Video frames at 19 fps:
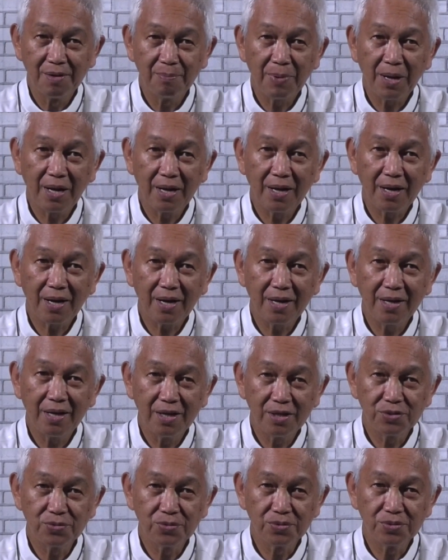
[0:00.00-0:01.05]
para kay
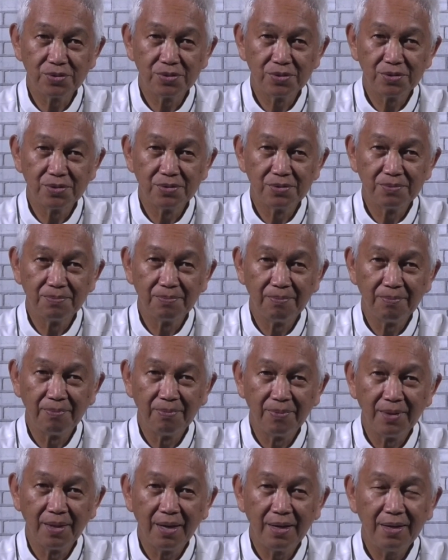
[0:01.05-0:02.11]
Jesus.
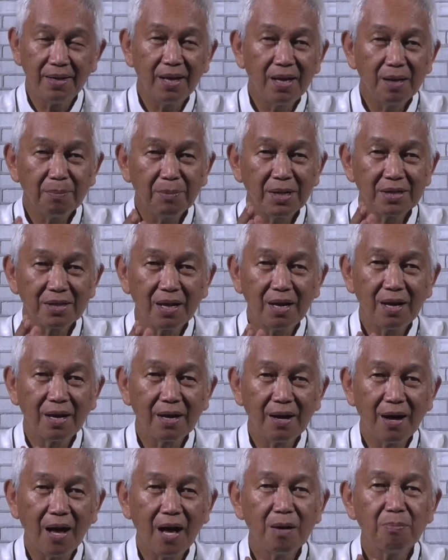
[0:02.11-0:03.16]
Yan naman talaga